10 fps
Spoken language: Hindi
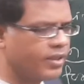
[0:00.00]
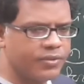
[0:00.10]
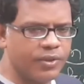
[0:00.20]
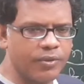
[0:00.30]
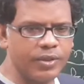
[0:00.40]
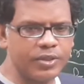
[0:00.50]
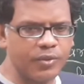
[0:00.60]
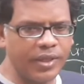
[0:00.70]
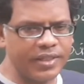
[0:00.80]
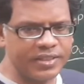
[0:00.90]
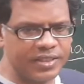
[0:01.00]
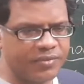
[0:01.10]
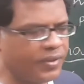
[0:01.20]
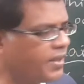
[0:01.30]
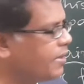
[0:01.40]
एक्स फॉर विच वाई इज
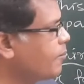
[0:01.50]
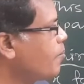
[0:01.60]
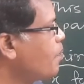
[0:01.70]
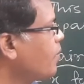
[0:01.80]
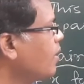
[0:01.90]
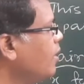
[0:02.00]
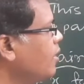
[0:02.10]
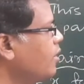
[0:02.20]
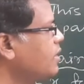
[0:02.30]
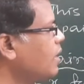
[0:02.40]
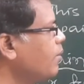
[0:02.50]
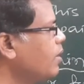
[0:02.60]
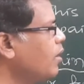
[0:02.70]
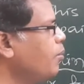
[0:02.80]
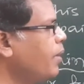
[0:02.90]
डिफाइंड तो इसका
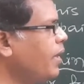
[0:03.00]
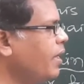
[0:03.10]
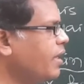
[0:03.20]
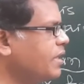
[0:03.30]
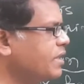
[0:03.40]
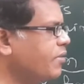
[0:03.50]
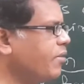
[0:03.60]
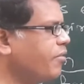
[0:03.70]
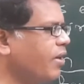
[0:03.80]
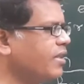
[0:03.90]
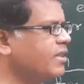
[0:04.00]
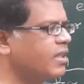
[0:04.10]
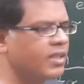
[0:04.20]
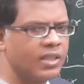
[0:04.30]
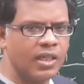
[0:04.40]
मतलब मैं किसी भी
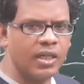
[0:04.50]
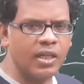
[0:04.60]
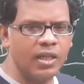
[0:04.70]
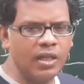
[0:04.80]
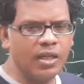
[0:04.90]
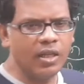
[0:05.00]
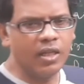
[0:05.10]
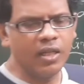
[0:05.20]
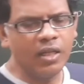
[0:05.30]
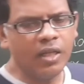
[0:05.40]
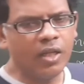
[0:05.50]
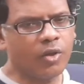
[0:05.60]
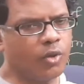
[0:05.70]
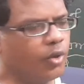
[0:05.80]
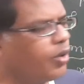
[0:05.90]
फंक्शन का
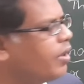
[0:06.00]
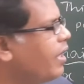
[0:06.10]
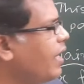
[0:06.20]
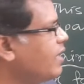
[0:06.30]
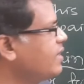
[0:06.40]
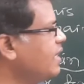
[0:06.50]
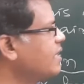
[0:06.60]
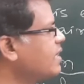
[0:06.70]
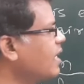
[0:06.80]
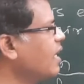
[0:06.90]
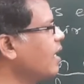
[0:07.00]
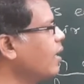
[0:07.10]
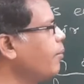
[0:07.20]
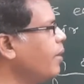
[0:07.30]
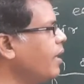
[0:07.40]
को एग्जिस्ट
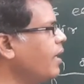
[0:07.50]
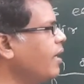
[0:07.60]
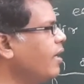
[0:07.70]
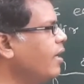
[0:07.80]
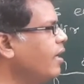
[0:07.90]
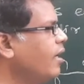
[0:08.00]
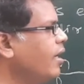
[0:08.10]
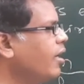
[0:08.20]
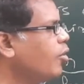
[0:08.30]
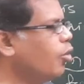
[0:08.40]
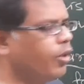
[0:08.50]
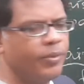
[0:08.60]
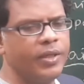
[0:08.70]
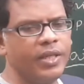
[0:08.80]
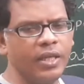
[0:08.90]
कराने में कोई
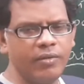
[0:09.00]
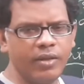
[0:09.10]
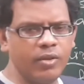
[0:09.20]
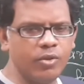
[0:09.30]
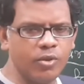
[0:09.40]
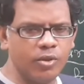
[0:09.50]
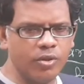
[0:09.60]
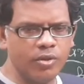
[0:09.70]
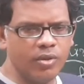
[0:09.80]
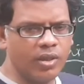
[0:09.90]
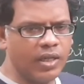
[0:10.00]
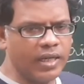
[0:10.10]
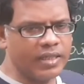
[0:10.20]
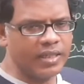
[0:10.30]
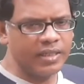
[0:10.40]
भी रियल वैल्यू को
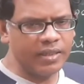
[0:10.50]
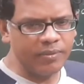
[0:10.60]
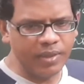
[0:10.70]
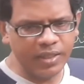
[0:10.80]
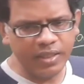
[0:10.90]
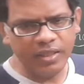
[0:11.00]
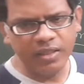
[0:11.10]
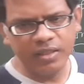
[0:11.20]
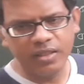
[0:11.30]
एट नहीं